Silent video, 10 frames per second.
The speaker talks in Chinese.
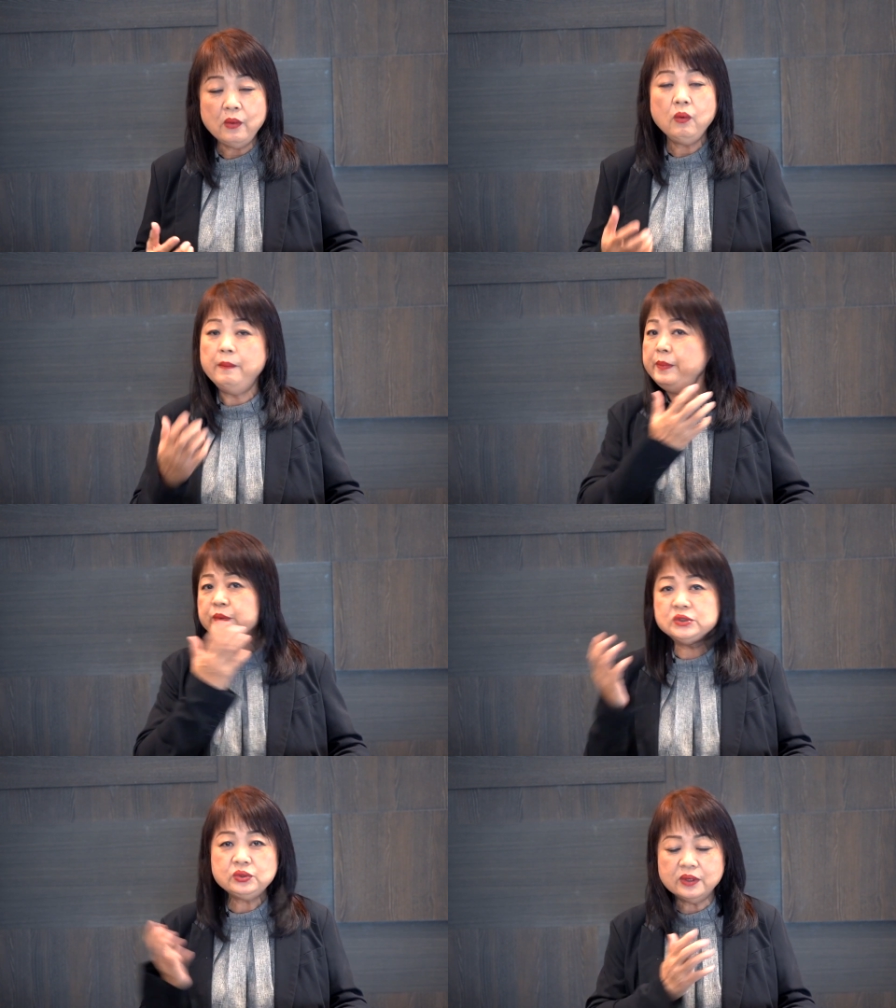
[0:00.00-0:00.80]
我们
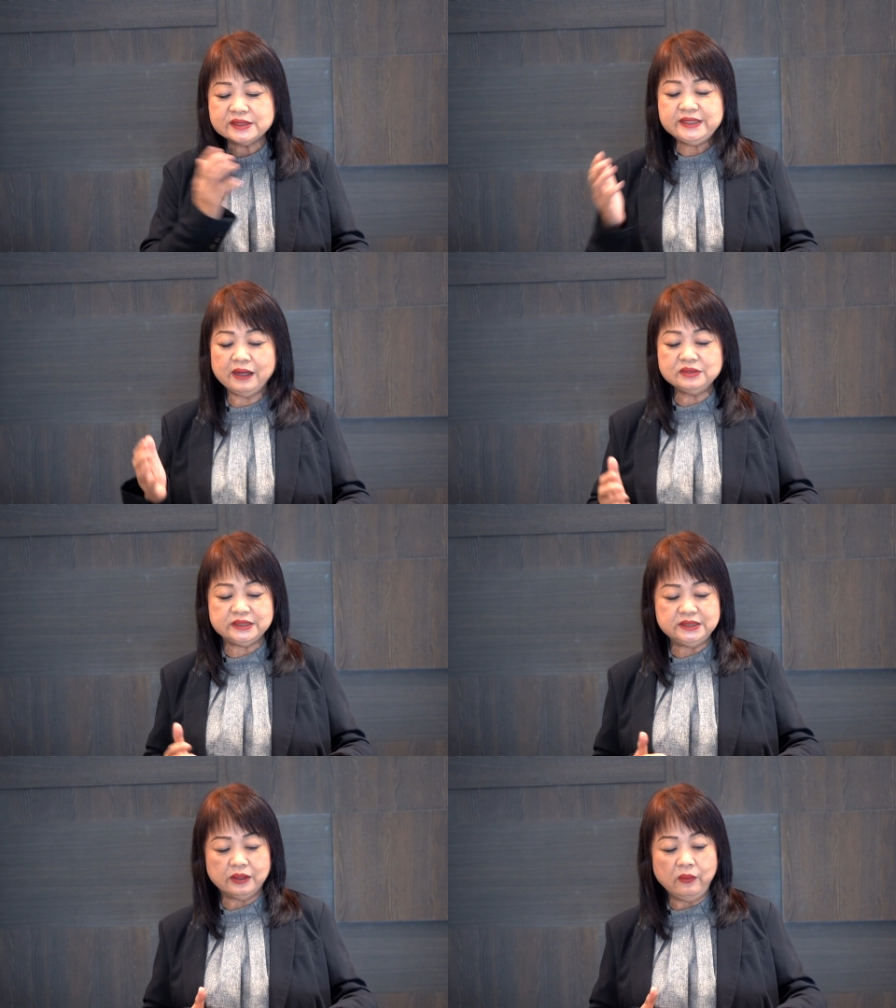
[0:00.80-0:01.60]
不说消
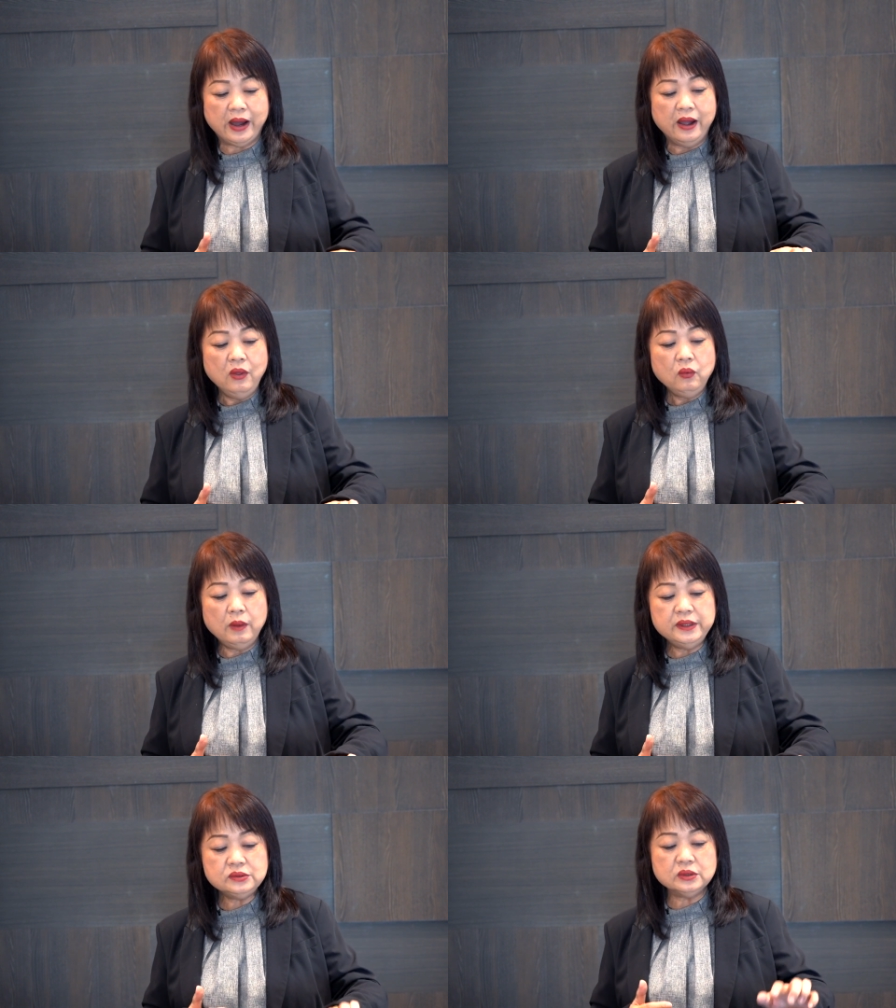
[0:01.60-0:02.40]
极的话，我
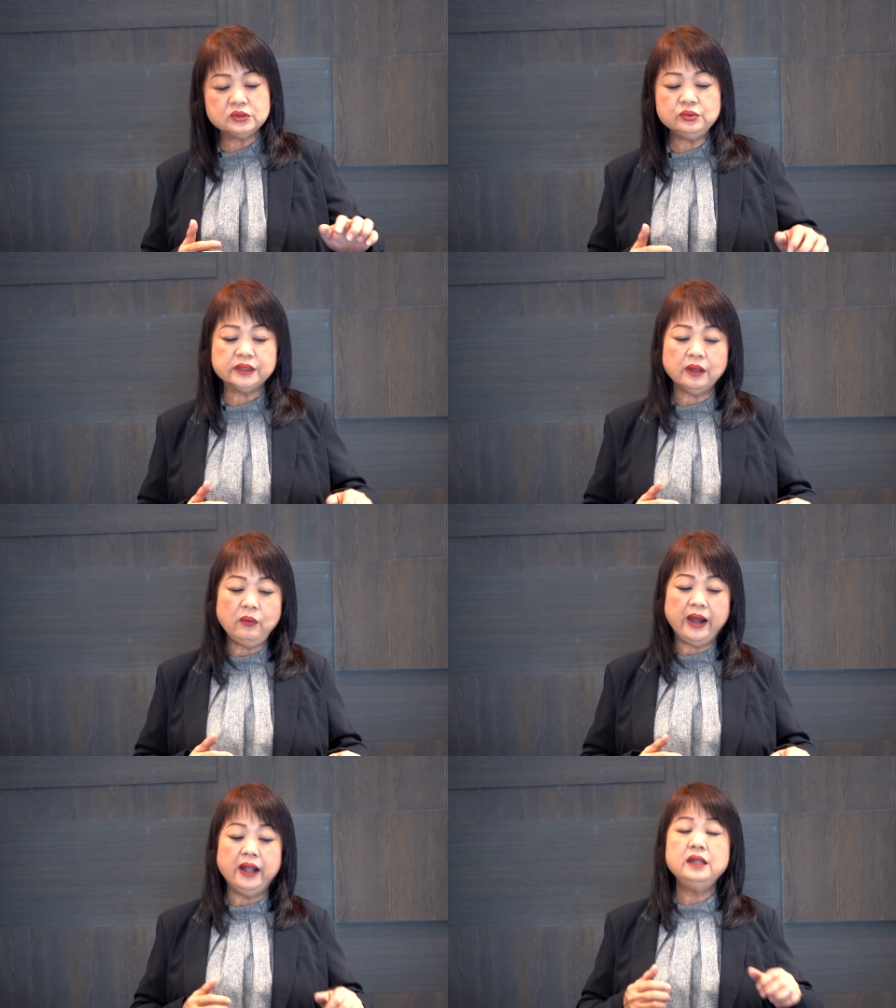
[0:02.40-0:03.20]
们所说的
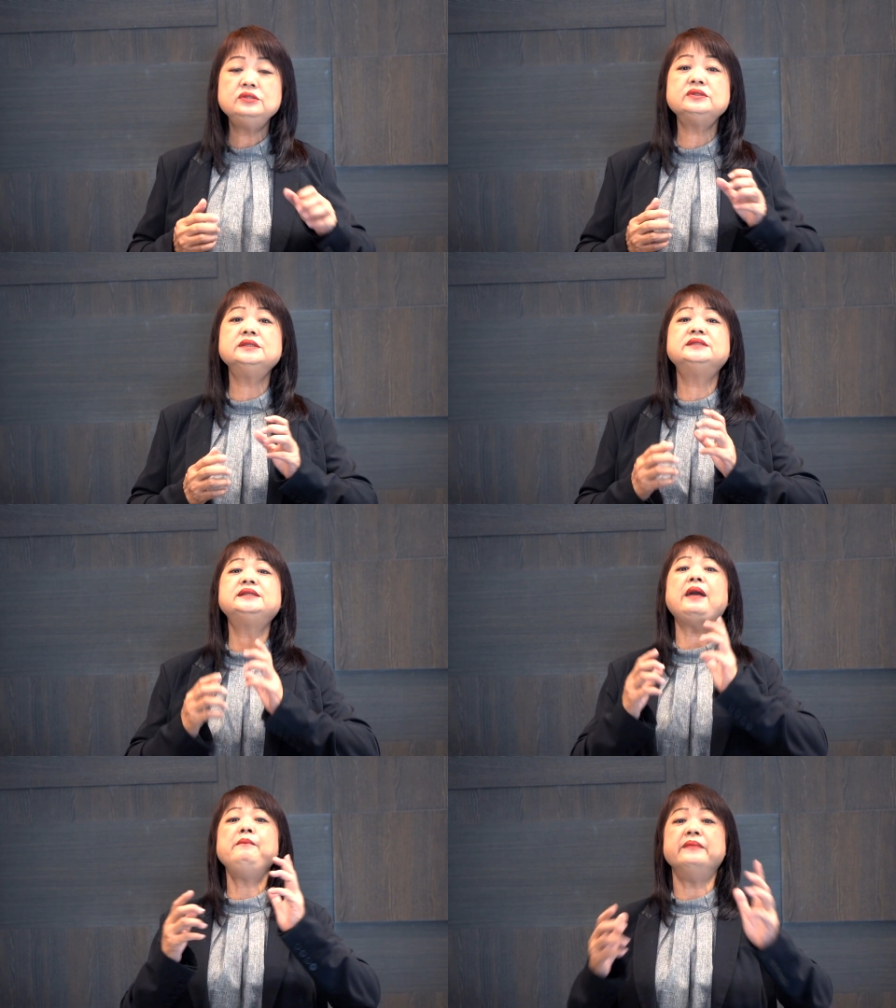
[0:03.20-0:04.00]
话就是
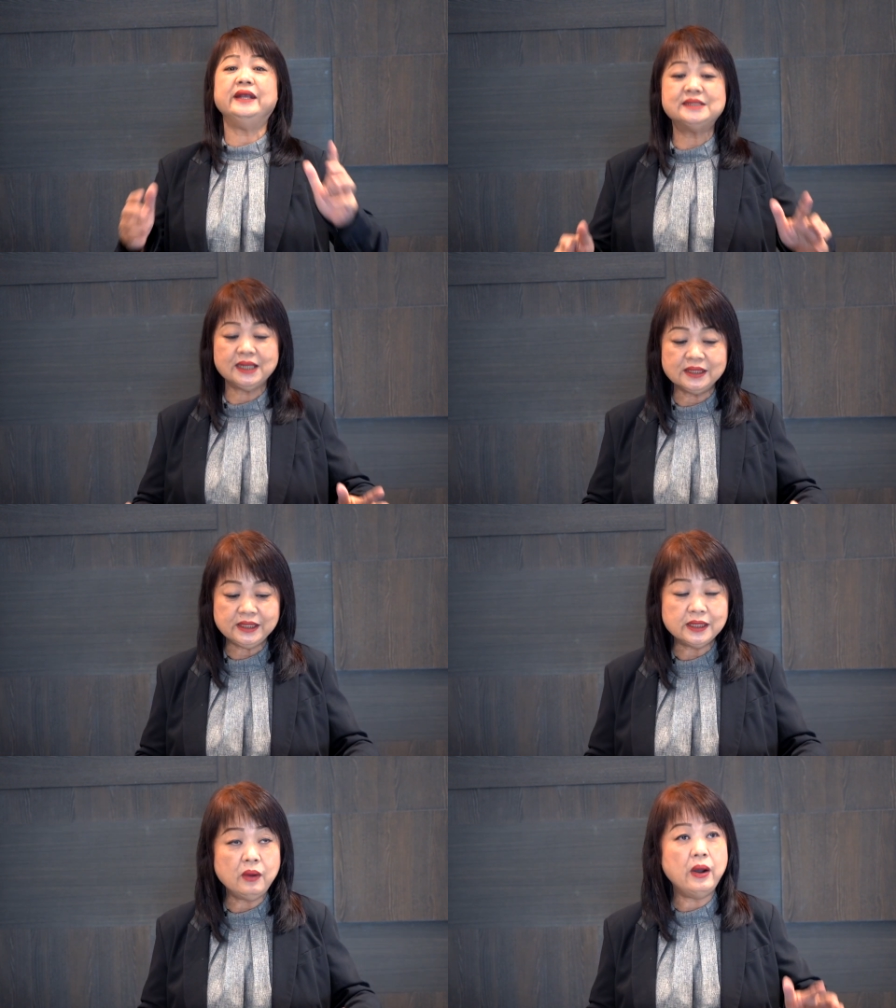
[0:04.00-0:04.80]
赞美上
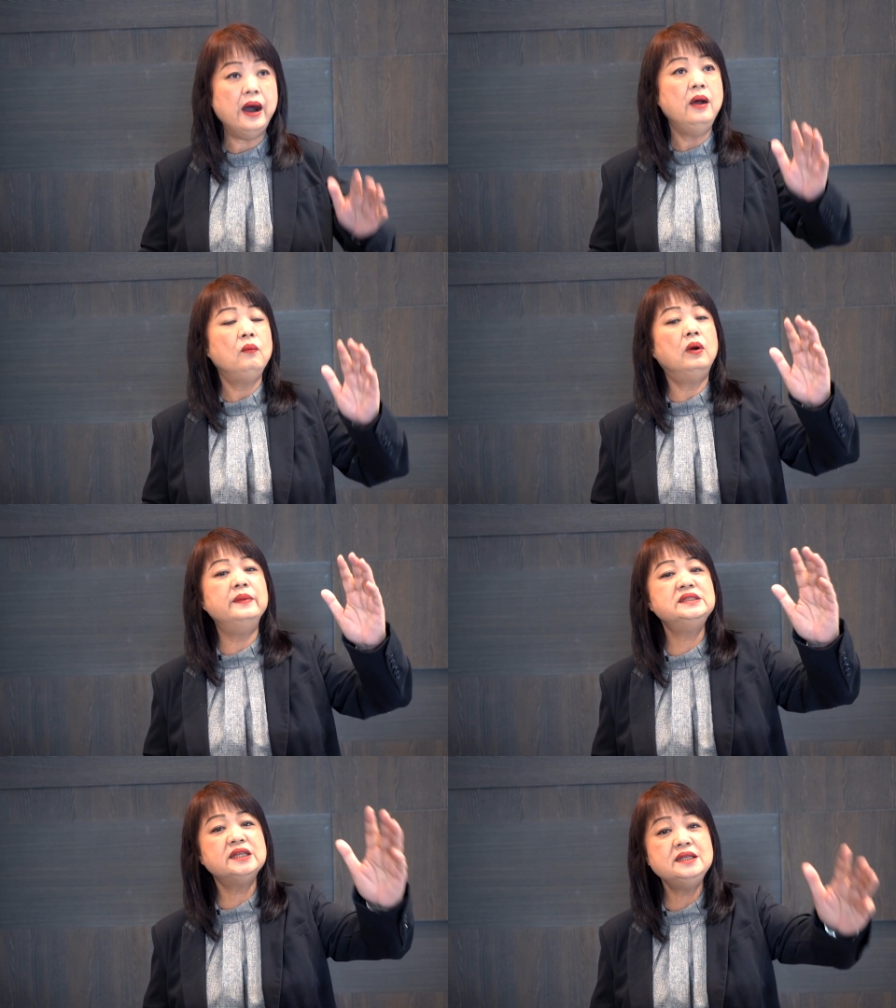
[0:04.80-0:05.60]
帝的话。我
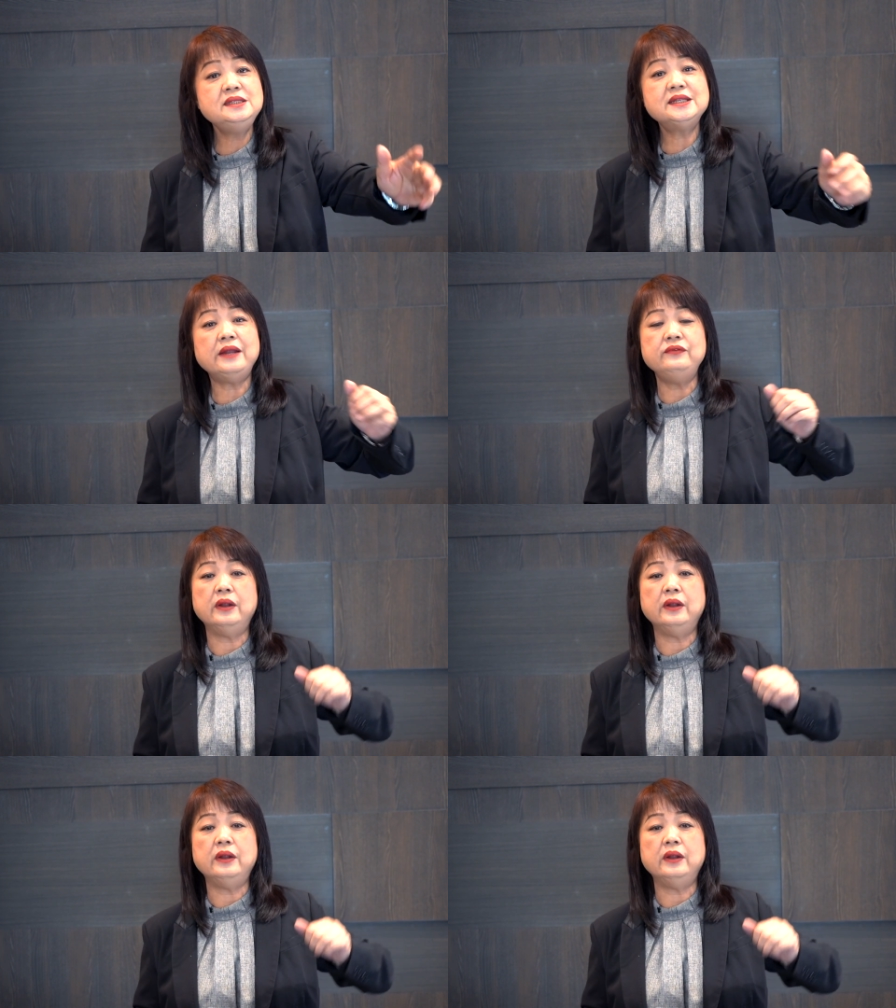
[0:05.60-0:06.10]
们称赞